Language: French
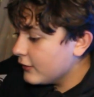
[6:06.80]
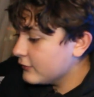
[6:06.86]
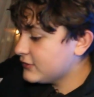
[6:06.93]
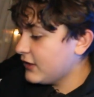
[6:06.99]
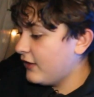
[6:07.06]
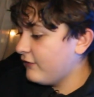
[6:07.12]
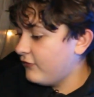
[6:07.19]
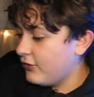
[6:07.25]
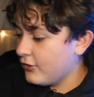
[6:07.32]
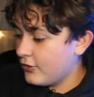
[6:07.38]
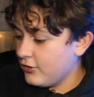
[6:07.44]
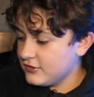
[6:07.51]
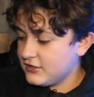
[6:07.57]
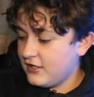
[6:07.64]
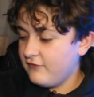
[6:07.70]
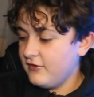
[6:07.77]
Ça va encore,
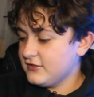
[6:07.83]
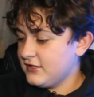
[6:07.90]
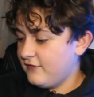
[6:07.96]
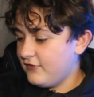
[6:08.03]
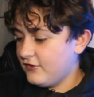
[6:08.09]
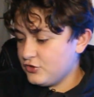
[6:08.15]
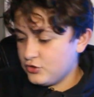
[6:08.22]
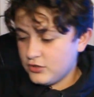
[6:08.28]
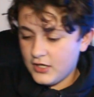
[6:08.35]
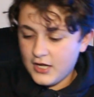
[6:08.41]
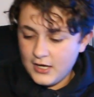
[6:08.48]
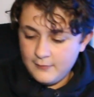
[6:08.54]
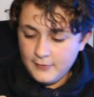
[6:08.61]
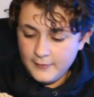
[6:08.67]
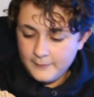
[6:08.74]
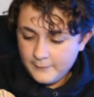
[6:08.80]
ça va, ça va, tu peux
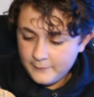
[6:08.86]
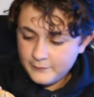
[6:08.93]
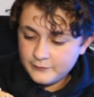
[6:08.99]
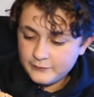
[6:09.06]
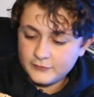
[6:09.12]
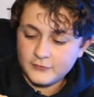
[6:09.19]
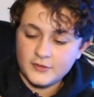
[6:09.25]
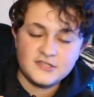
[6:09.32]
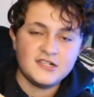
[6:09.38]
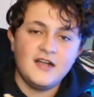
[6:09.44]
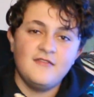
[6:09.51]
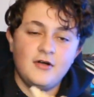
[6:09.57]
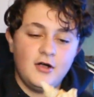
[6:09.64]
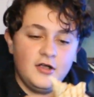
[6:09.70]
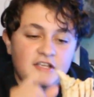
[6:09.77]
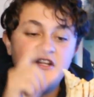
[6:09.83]
calmer Ça
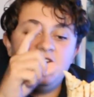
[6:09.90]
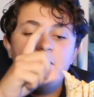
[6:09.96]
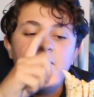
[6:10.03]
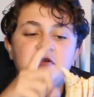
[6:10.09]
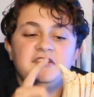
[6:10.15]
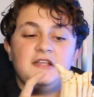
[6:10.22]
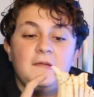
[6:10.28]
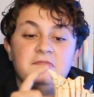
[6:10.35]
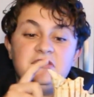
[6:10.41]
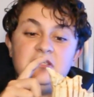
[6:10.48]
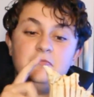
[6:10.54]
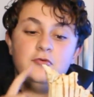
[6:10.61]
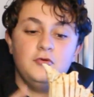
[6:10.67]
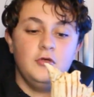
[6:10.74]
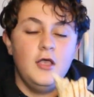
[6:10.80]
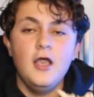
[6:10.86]
va, il a baissé un petit
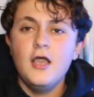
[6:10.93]
peu.